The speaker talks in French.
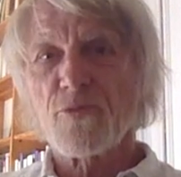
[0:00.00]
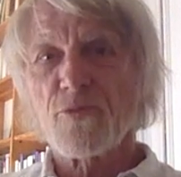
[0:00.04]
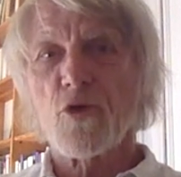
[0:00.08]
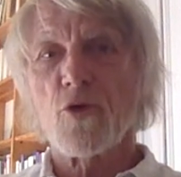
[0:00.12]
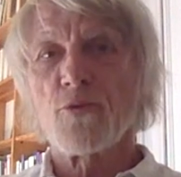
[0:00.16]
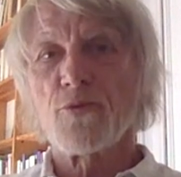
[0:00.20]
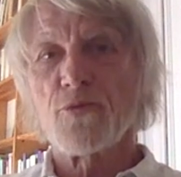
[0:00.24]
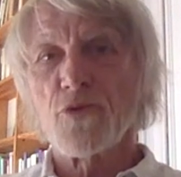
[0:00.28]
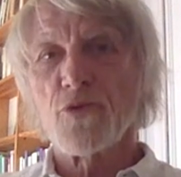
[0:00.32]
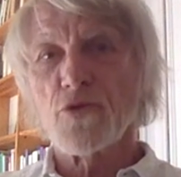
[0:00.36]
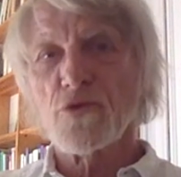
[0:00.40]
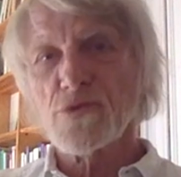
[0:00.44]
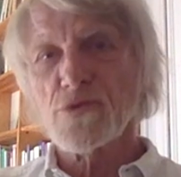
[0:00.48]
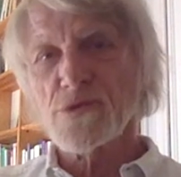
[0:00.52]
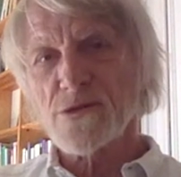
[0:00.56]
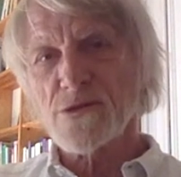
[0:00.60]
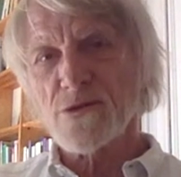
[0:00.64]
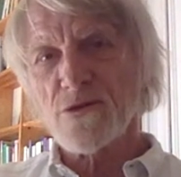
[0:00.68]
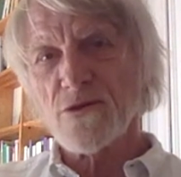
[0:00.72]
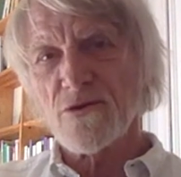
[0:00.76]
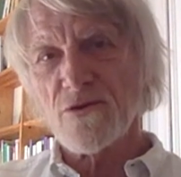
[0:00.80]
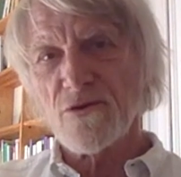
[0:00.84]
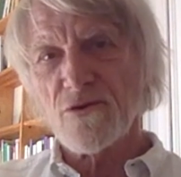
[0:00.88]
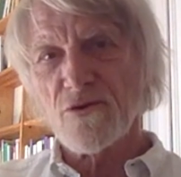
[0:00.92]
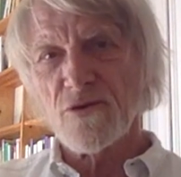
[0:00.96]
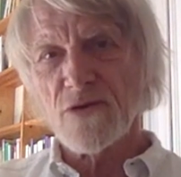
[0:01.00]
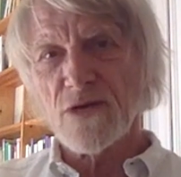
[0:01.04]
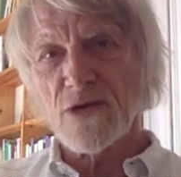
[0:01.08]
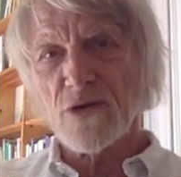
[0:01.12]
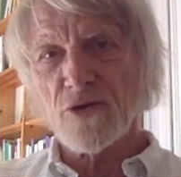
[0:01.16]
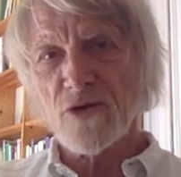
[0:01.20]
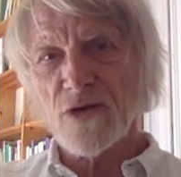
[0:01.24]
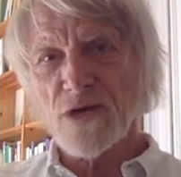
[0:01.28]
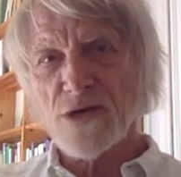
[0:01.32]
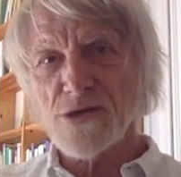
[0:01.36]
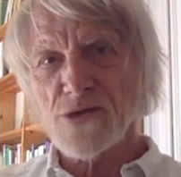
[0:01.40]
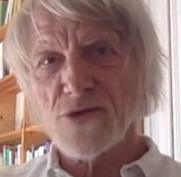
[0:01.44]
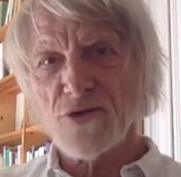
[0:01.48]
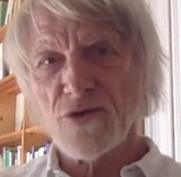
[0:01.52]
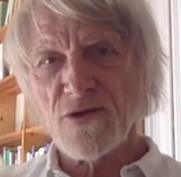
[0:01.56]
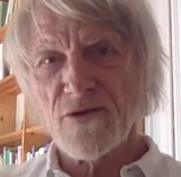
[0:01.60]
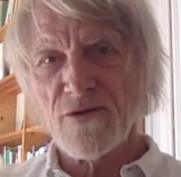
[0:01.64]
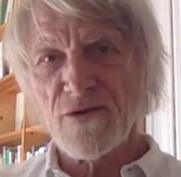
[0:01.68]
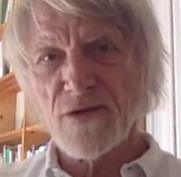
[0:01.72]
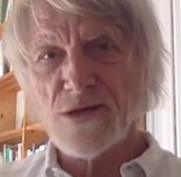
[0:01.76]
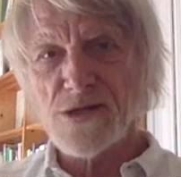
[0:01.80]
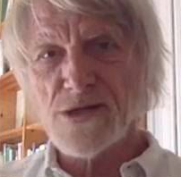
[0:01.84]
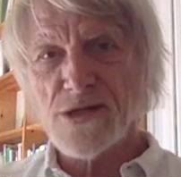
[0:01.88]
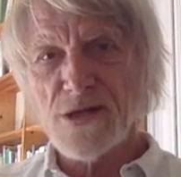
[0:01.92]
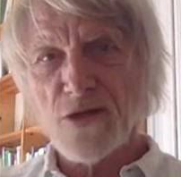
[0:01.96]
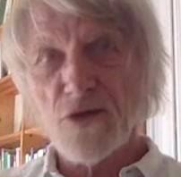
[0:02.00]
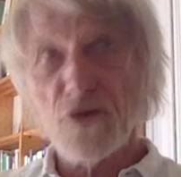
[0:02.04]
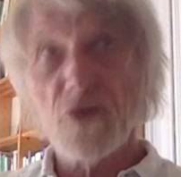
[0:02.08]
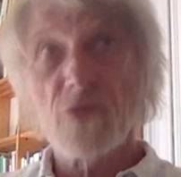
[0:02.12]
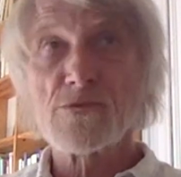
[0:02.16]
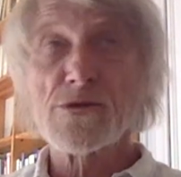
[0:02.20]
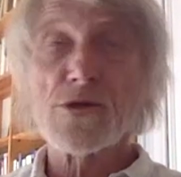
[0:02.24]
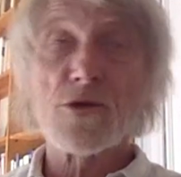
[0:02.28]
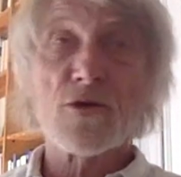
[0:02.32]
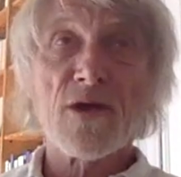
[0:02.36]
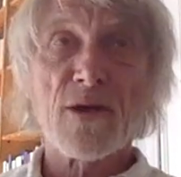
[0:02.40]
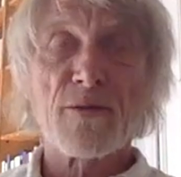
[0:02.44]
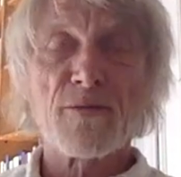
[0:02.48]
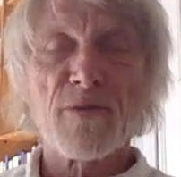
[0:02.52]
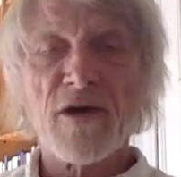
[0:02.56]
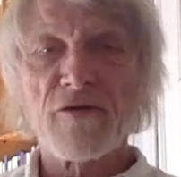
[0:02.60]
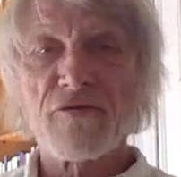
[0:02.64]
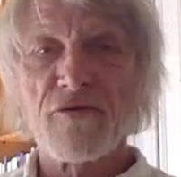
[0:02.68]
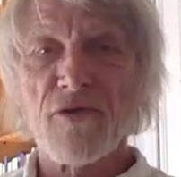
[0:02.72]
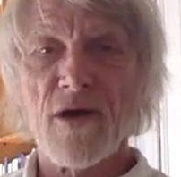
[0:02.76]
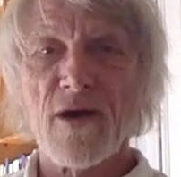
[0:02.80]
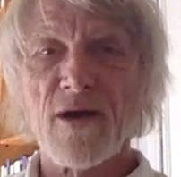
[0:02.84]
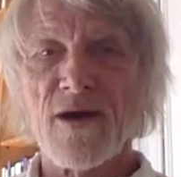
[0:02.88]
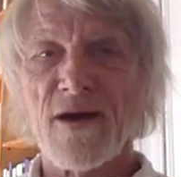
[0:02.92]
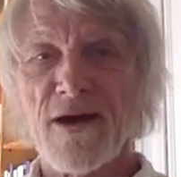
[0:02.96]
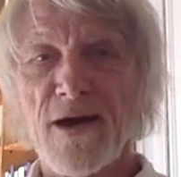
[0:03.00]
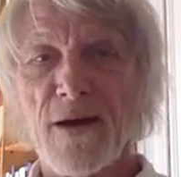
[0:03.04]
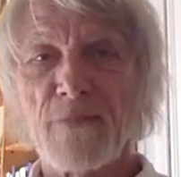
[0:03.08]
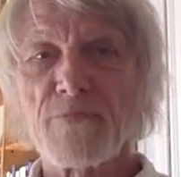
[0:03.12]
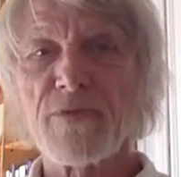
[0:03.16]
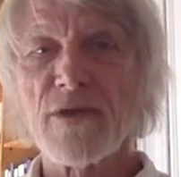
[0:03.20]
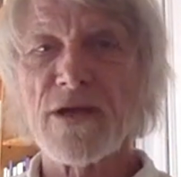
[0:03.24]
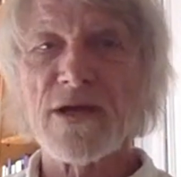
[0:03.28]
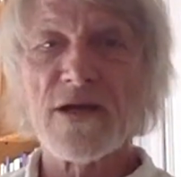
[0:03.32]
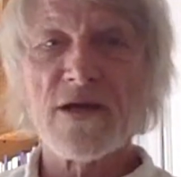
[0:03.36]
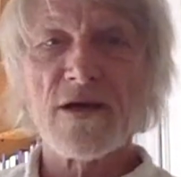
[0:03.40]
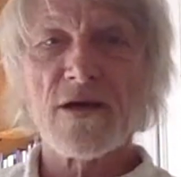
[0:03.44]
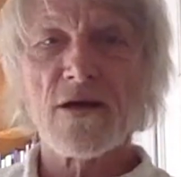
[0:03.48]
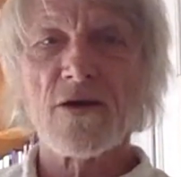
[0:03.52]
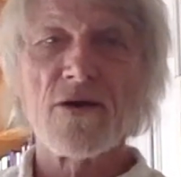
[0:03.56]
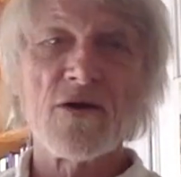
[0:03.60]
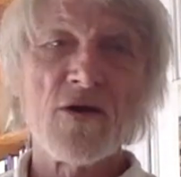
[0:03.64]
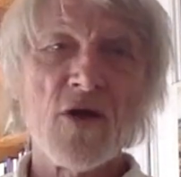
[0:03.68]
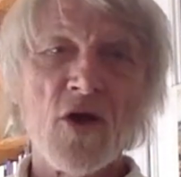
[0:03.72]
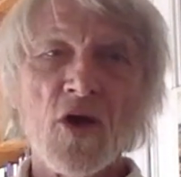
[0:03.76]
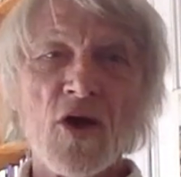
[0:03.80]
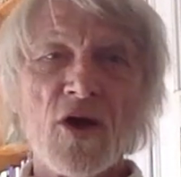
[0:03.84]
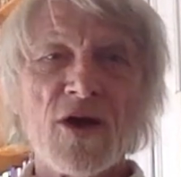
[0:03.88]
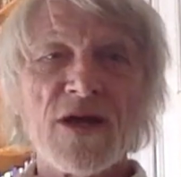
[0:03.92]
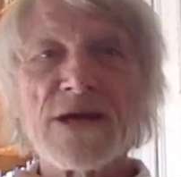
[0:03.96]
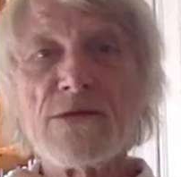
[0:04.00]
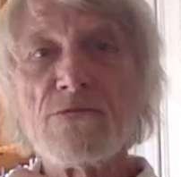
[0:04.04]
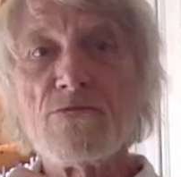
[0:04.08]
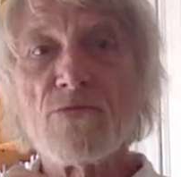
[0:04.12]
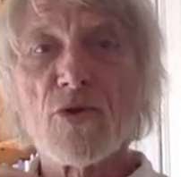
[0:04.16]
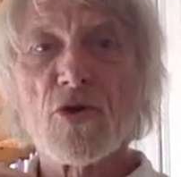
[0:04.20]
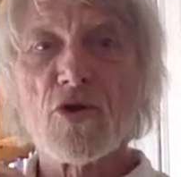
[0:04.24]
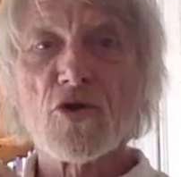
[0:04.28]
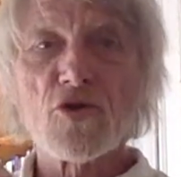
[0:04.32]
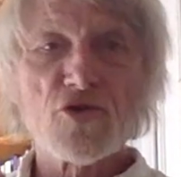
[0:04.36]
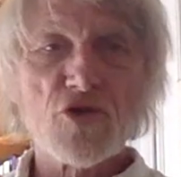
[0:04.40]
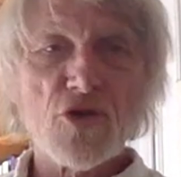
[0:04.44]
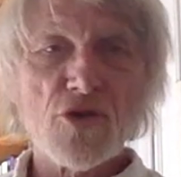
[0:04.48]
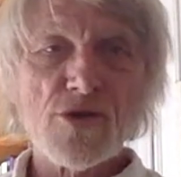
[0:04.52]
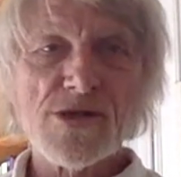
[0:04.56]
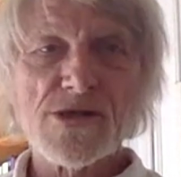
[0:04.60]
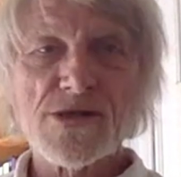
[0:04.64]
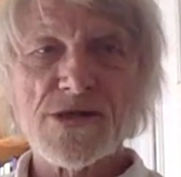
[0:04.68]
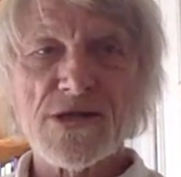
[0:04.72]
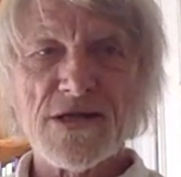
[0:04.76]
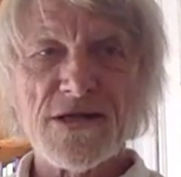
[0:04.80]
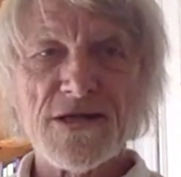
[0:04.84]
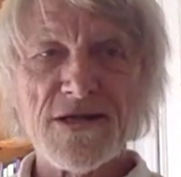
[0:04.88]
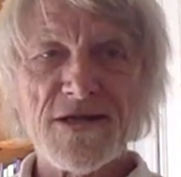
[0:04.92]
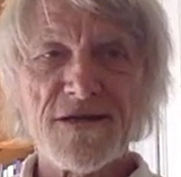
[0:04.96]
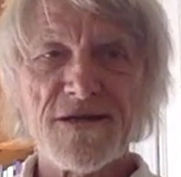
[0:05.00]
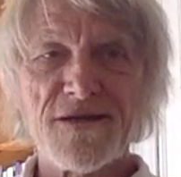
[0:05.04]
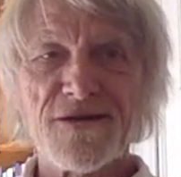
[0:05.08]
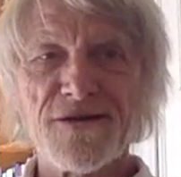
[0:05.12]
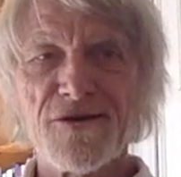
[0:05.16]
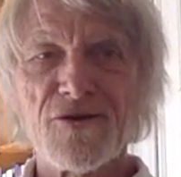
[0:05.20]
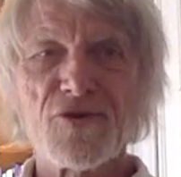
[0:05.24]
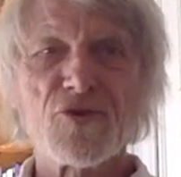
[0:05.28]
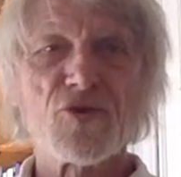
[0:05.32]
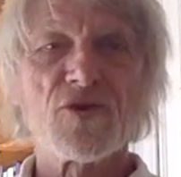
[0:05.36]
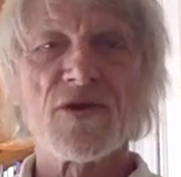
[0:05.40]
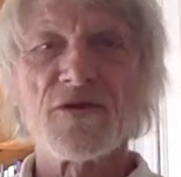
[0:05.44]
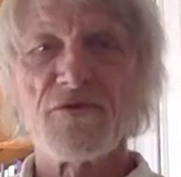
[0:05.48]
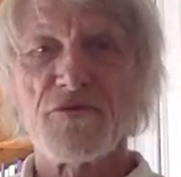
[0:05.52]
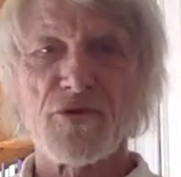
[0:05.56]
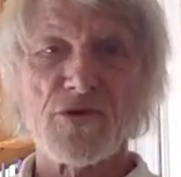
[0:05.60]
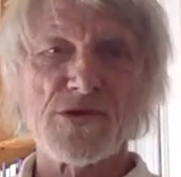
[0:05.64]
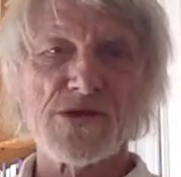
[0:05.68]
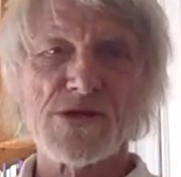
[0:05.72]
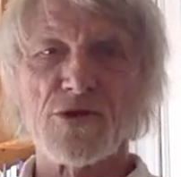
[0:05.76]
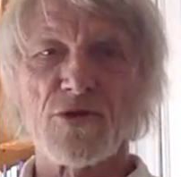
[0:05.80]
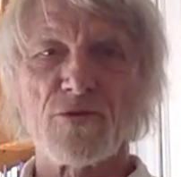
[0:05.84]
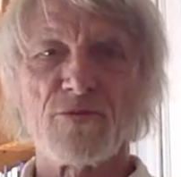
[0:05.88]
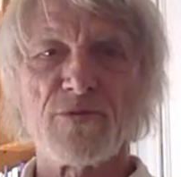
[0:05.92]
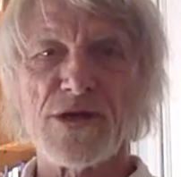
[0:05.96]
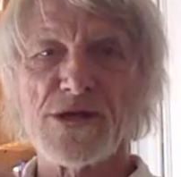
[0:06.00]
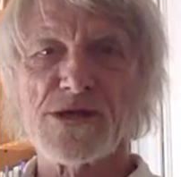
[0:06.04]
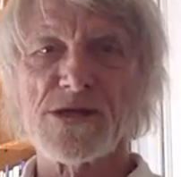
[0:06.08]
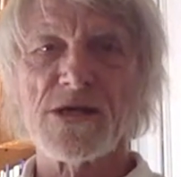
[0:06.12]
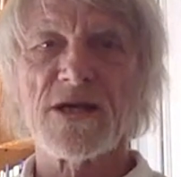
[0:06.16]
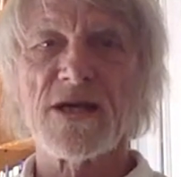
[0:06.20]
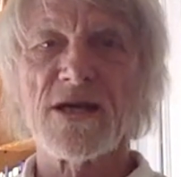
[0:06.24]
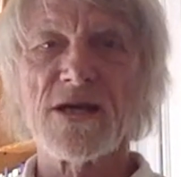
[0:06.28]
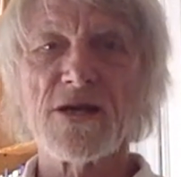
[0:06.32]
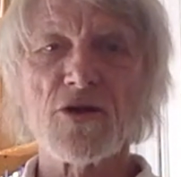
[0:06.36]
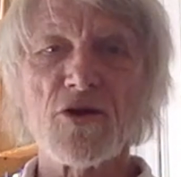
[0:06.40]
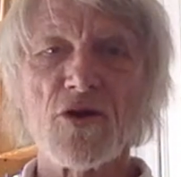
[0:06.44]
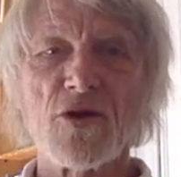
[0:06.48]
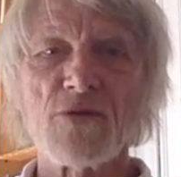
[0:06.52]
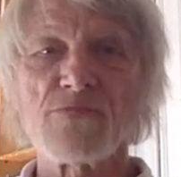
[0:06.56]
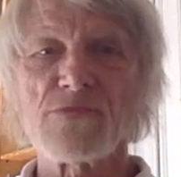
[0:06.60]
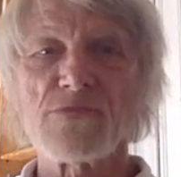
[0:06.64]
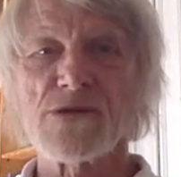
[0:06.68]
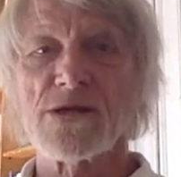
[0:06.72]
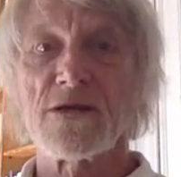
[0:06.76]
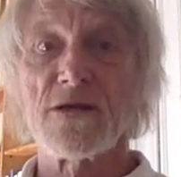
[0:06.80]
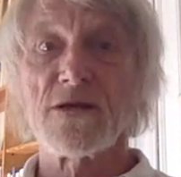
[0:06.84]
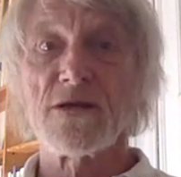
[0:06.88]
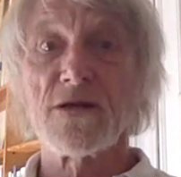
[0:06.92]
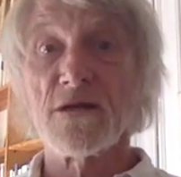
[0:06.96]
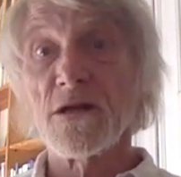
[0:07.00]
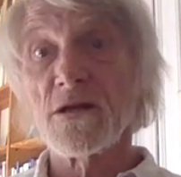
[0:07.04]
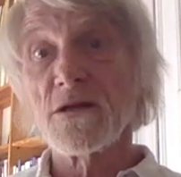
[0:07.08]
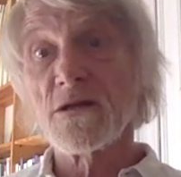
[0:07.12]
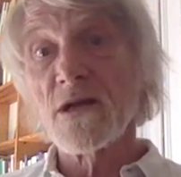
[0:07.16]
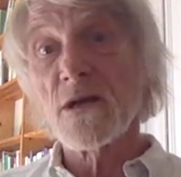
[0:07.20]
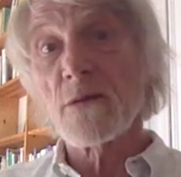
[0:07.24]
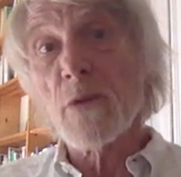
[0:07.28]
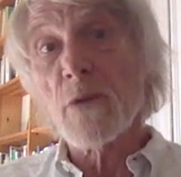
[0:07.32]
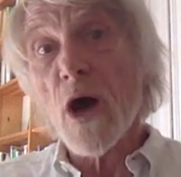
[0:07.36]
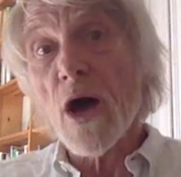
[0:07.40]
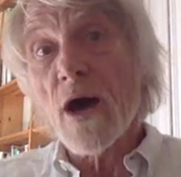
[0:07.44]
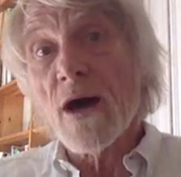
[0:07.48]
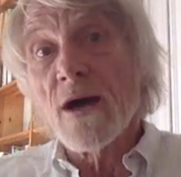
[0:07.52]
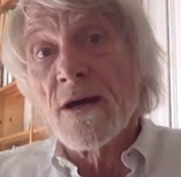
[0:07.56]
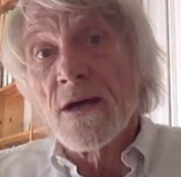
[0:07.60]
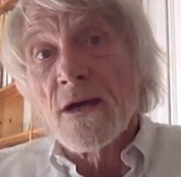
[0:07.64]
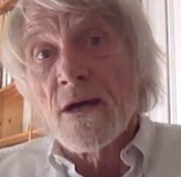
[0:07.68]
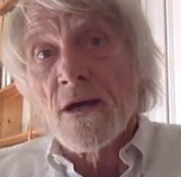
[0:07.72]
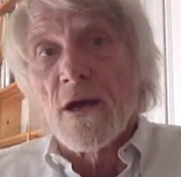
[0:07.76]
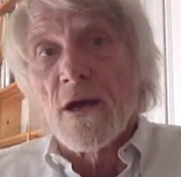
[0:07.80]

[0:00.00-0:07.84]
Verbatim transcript: proposent une allocation universelle comme ce qui est parfois appelé un Emergency Universal Basic Income. C'est l'idée de dire, bah,